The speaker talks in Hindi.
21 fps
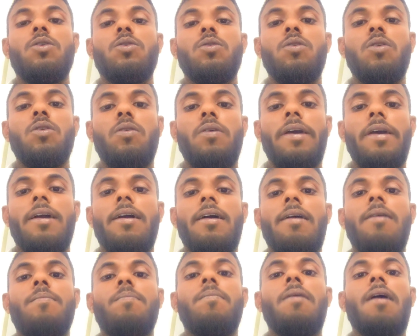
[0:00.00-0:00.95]
सुनो एक
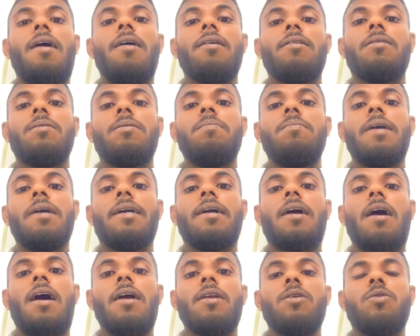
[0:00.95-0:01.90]
बात मैं
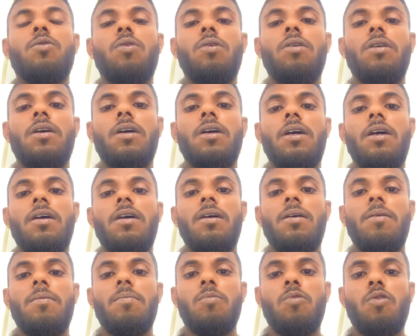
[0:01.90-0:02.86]
कान खुल के
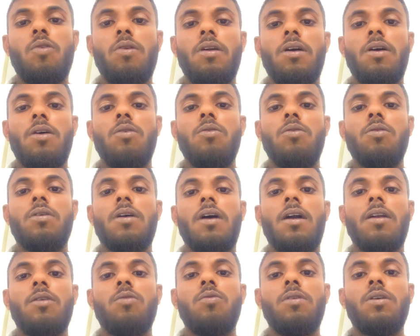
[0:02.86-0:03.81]
बोल रहा हूँ
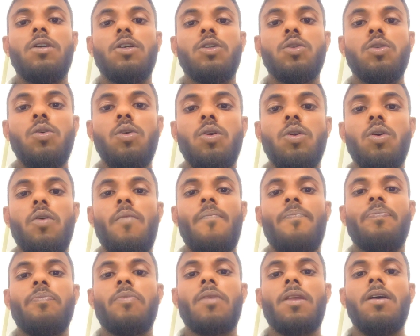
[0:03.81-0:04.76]
कान खुल के सुन लो
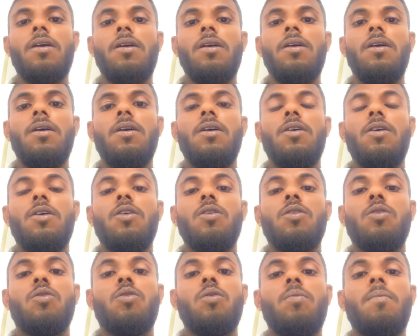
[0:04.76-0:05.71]

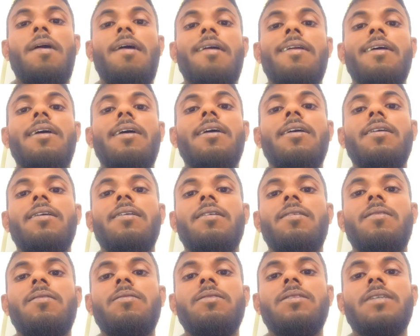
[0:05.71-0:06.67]
तुम्हारे
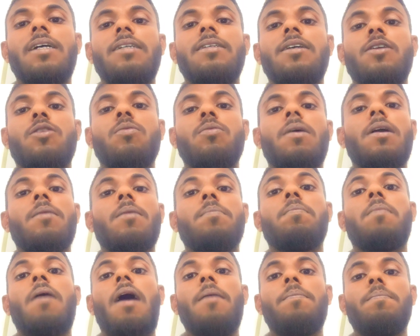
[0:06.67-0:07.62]
जैसा तुम्हारा
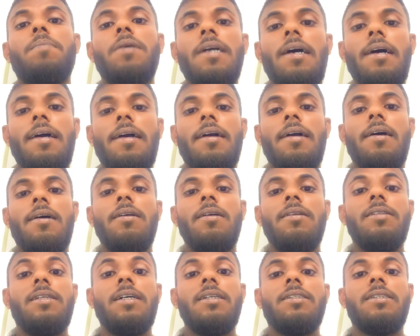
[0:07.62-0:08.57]
बाप भी आएगा
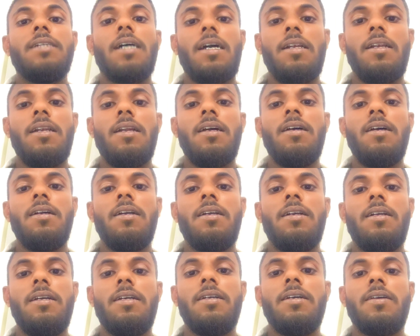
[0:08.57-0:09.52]
दज्जाल
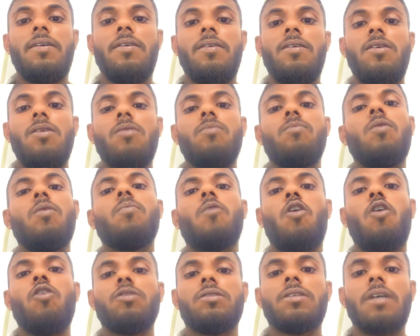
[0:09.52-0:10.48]
ठीक है वो
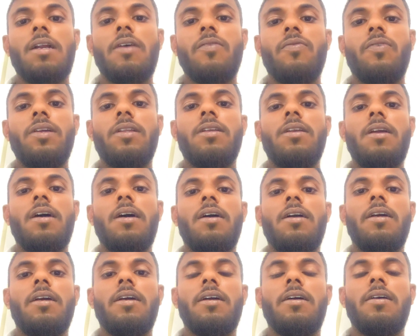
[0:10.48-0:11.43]
बहुत सारा फितना
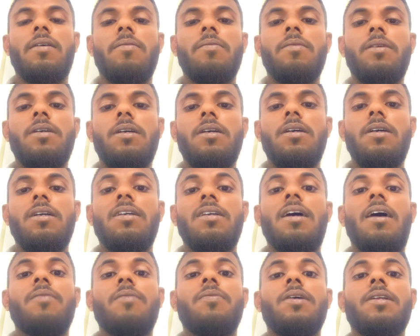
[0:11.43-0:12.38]
करेगा
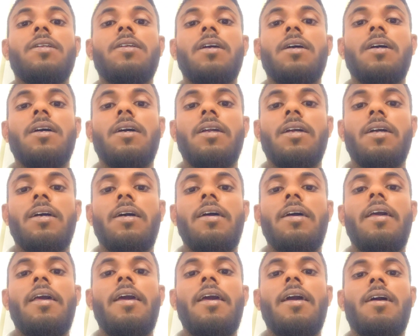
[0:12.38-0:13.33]
क्या फितना करेगा
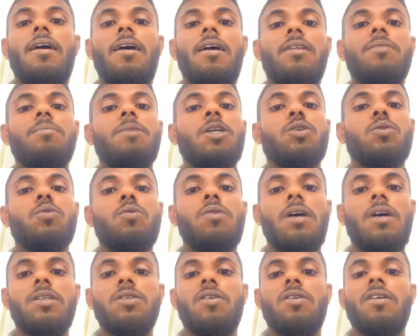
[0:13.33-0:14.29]
एक हाथ में
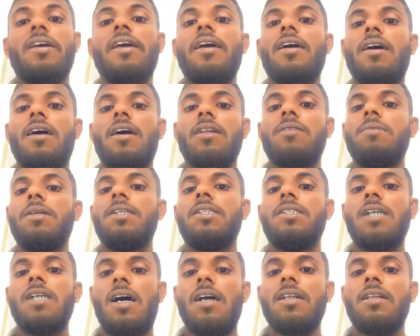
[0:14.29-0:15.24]
सूरज और एक हाथ में
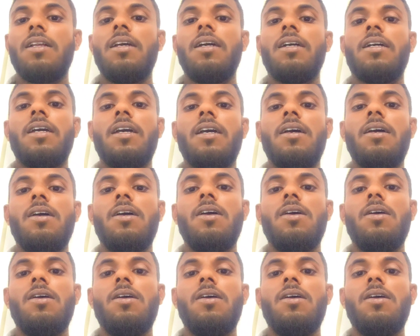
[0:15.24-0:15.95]
चाँद लेके